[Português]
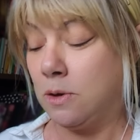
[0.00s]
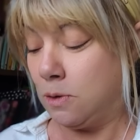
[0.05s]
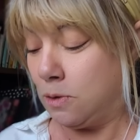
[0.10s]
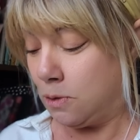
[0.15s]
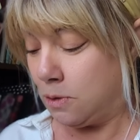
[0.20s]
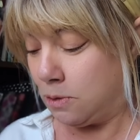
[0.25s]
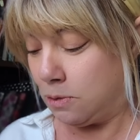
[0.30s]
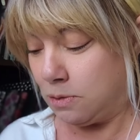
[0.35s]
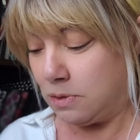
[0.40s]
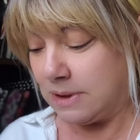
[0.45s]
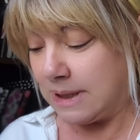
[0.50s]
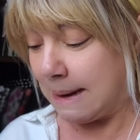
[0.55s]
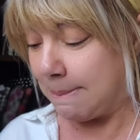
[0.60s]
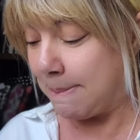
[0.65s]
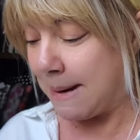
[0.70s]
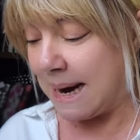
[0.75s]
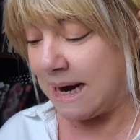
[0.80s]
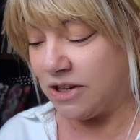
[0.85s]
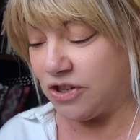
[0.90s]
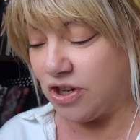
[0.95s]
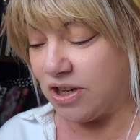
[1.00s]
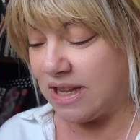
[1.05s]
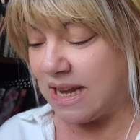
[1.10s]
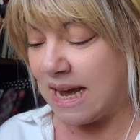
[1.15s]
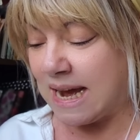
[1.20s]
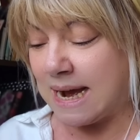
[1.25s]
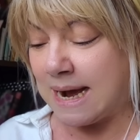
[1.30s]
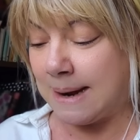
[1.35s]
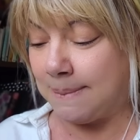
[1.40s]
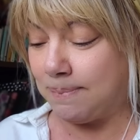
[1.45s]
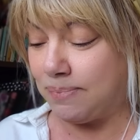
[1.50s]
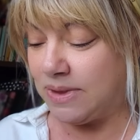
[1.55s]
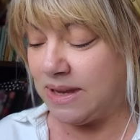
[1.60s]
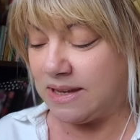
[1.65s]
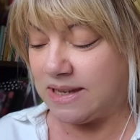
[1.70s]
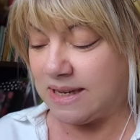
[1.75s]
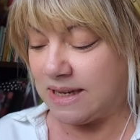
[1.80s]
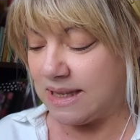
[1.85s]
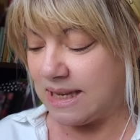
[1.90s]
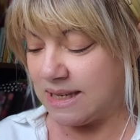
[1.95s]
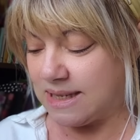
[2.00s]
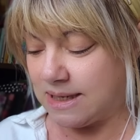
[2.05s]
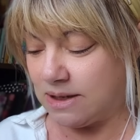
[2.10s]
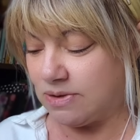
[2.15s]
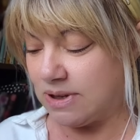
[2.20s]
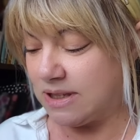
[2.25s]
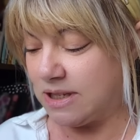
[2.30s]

ou na parte da dissertação,